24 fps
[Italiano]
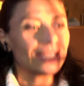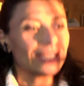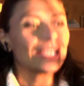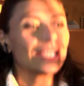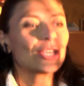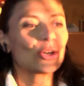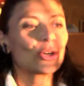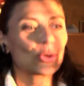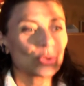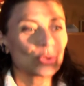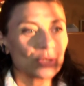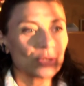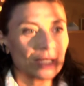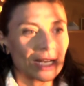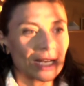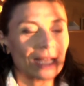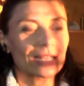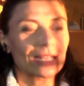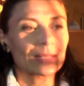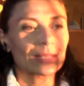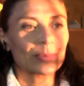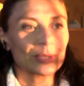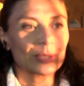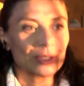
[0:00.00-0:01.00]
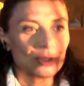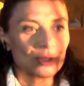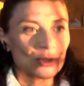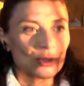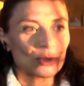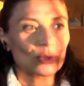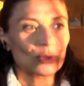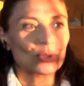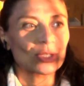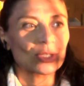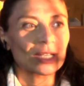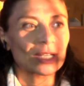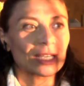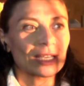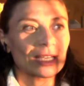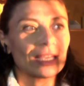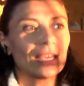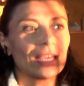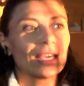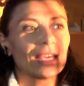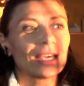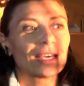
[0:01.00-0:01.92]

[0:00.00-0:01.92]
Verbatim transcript: incontrare persone